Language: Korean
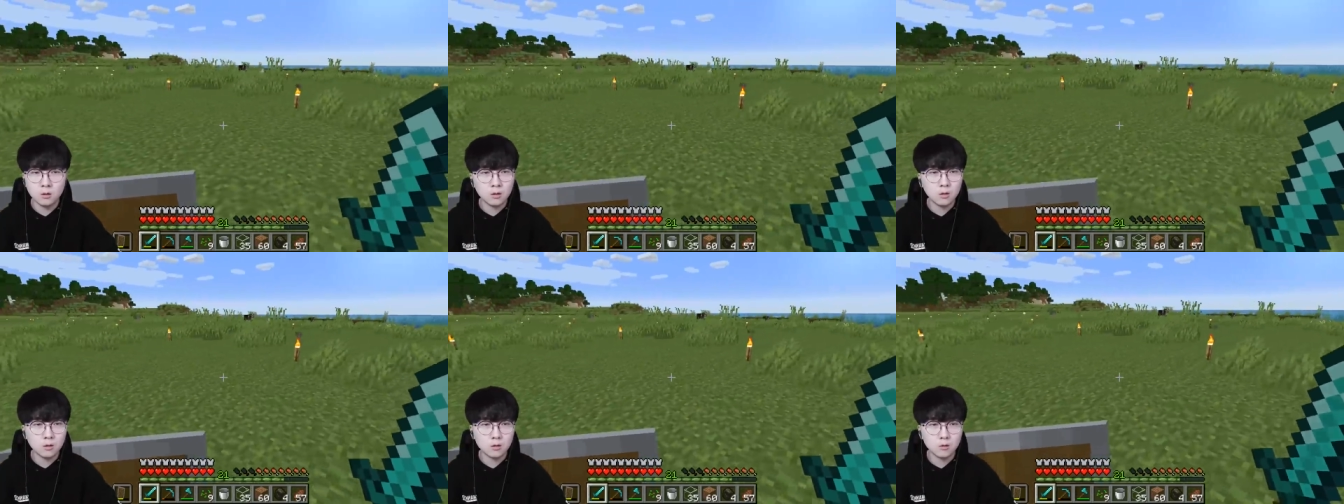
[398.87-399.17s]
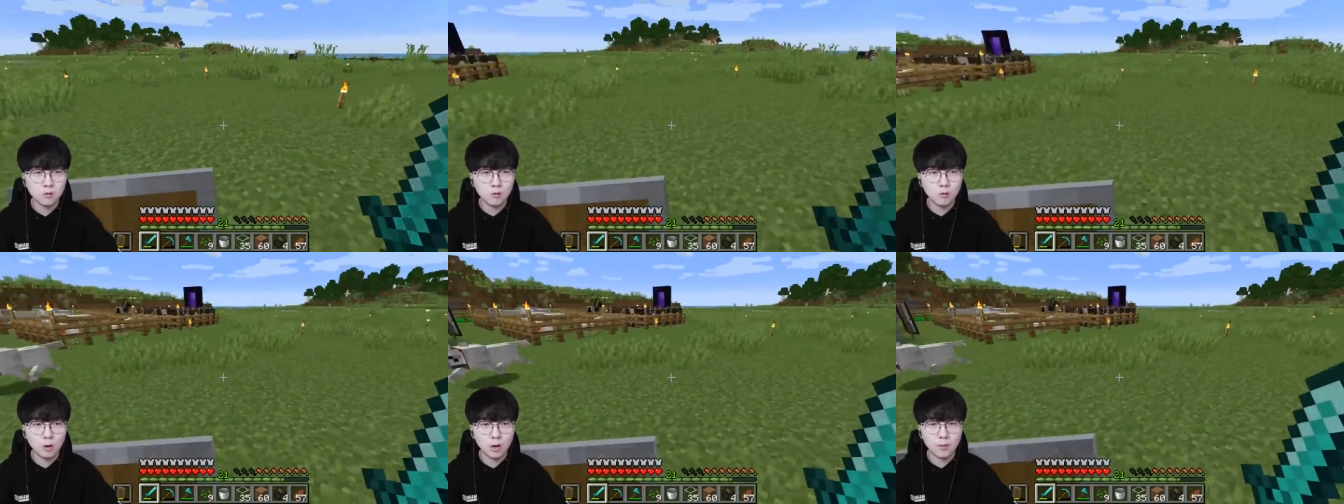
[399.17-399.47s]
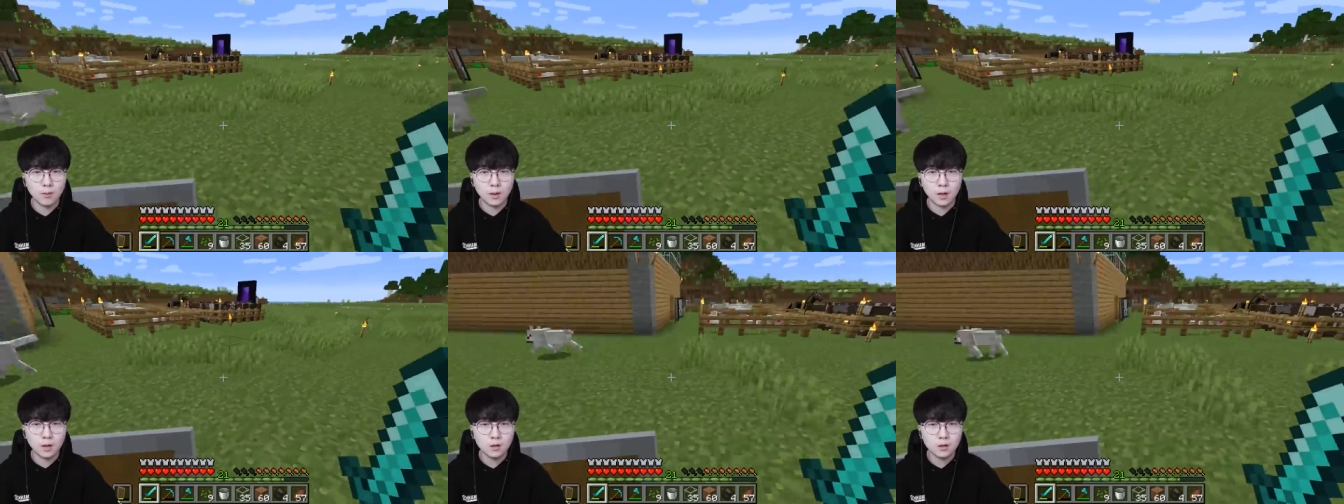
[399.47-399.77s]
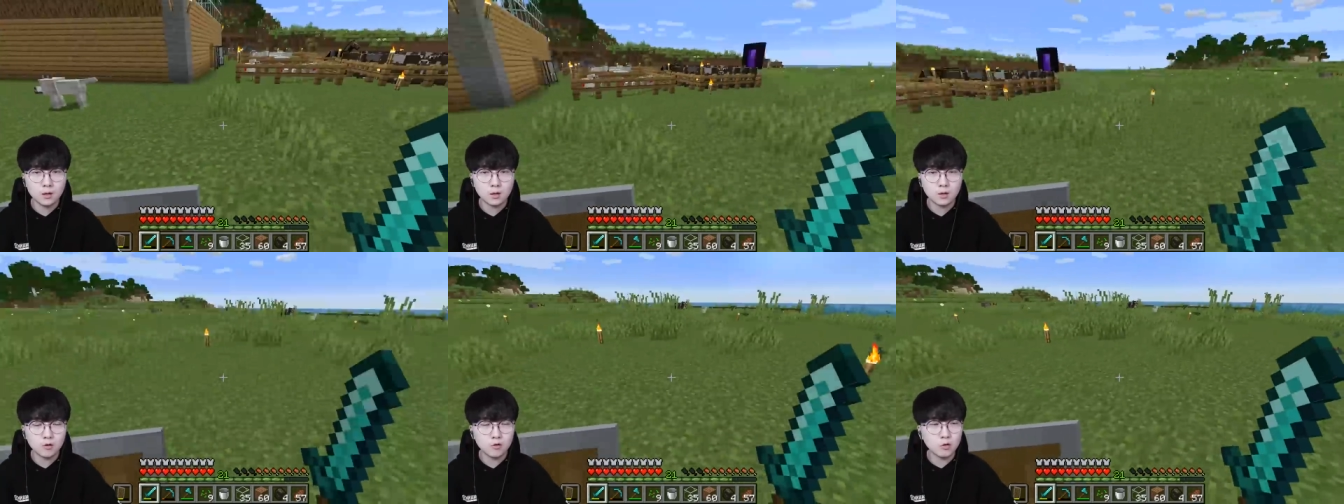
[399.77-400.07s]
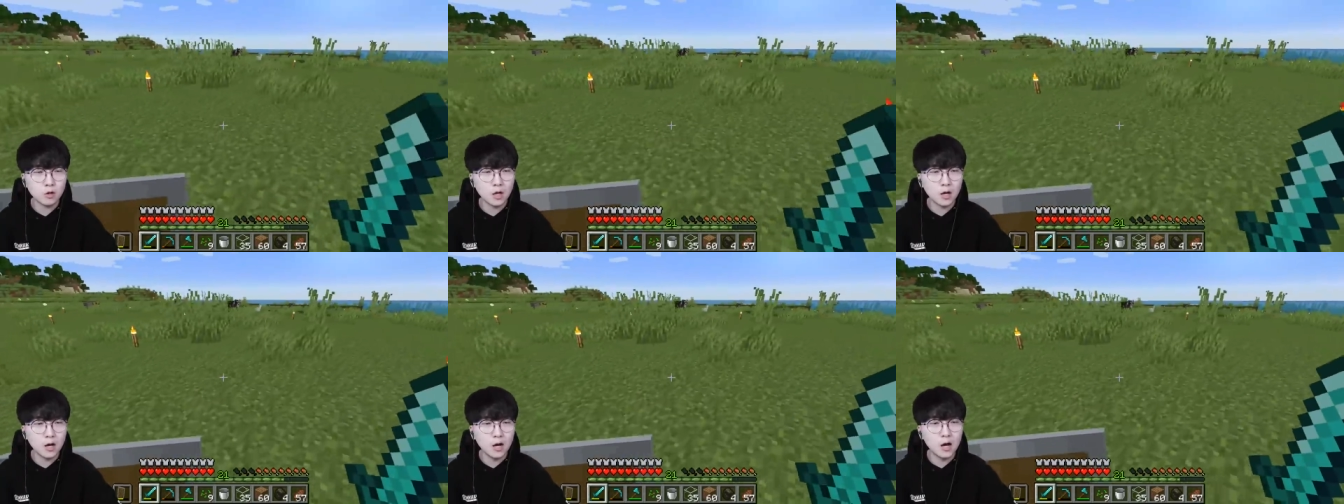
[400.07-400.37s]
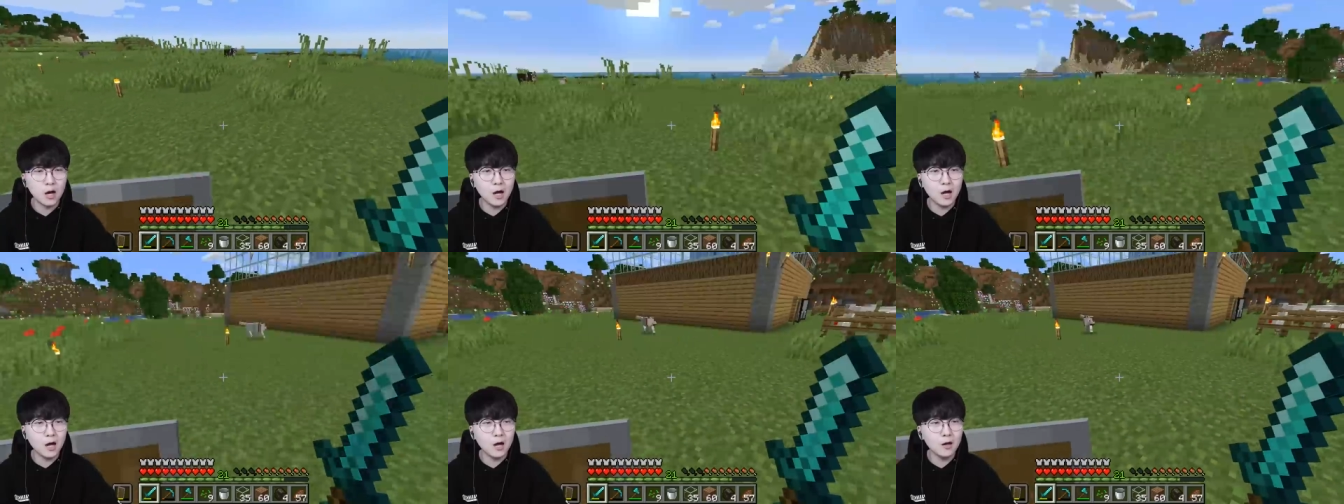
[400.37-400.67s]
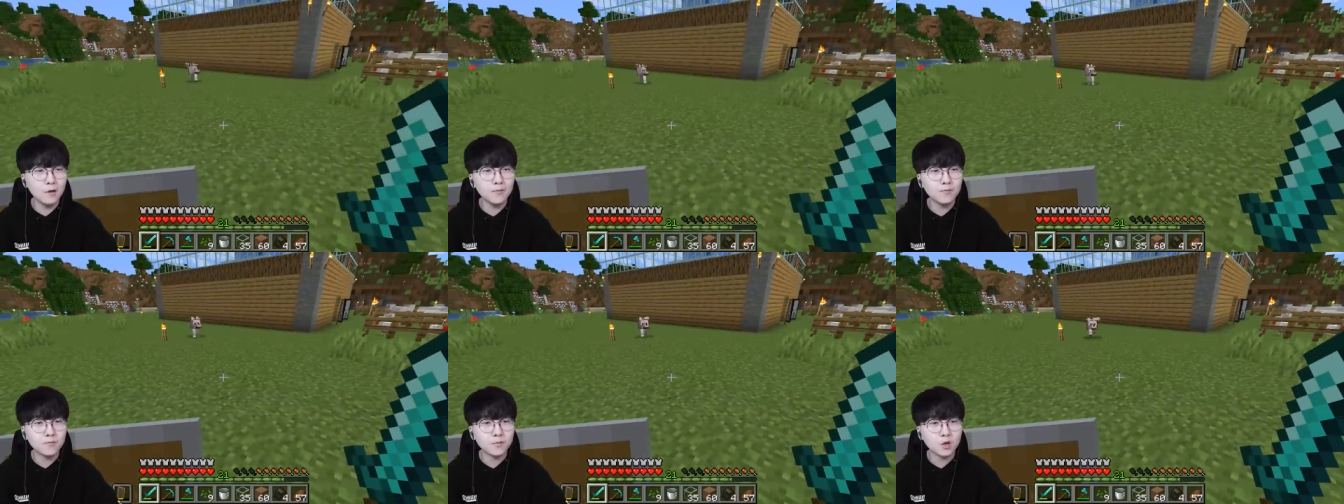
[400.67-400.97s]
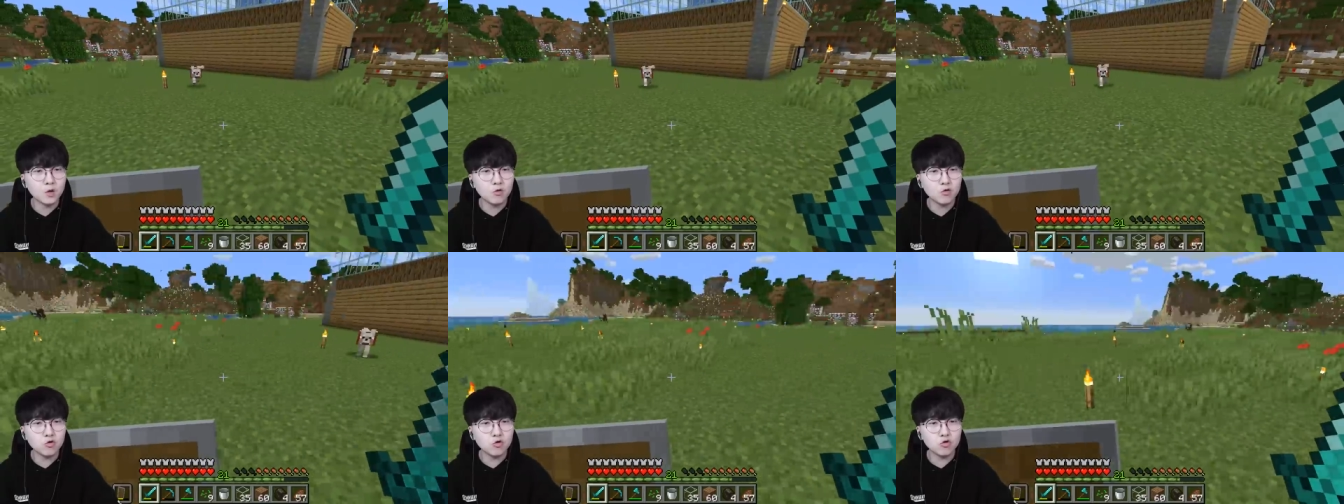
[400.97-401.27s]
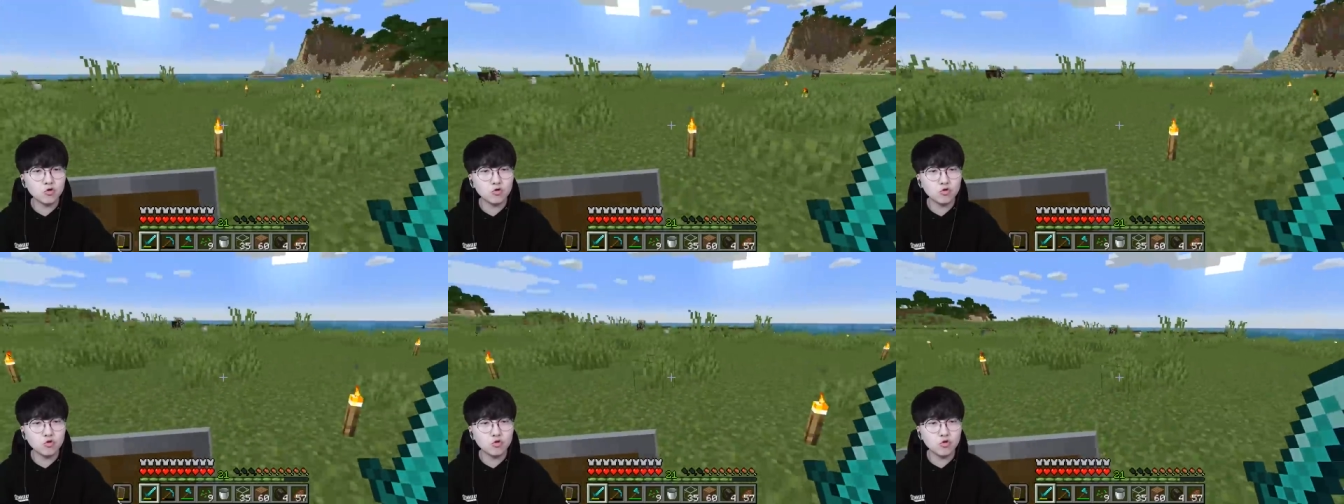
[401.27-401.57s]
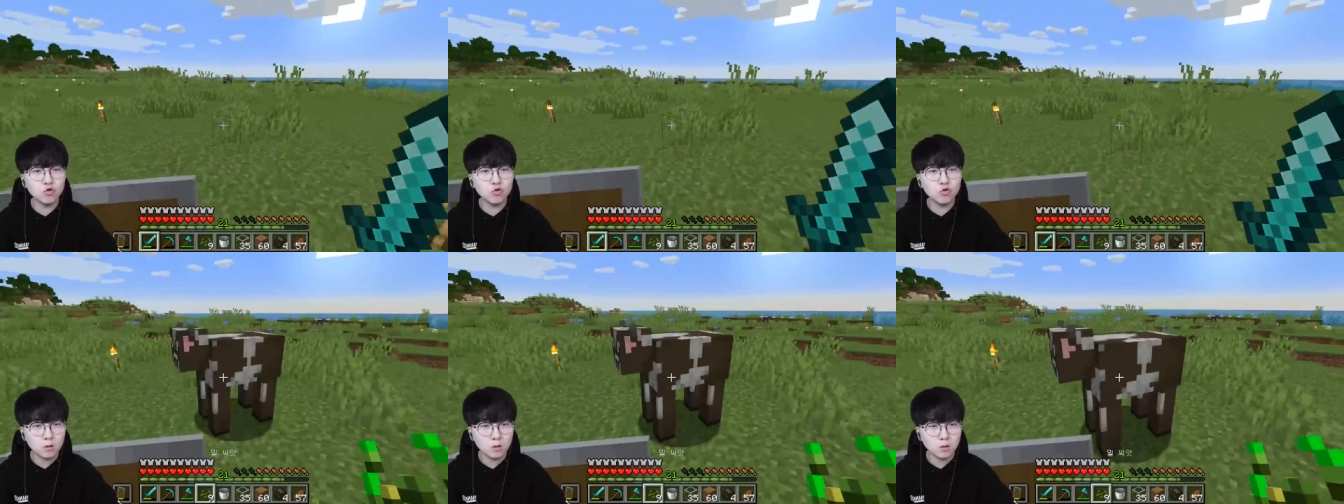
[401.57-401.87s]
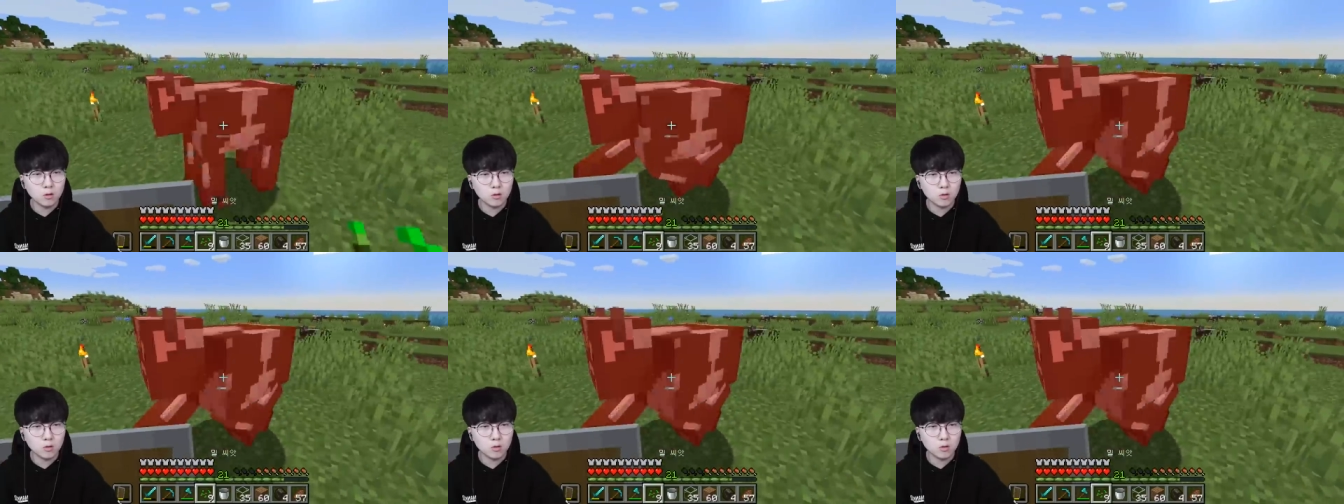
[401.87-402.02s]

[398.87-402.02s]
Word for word: 놀러 와봐 휴댕아 쭈쭈쭈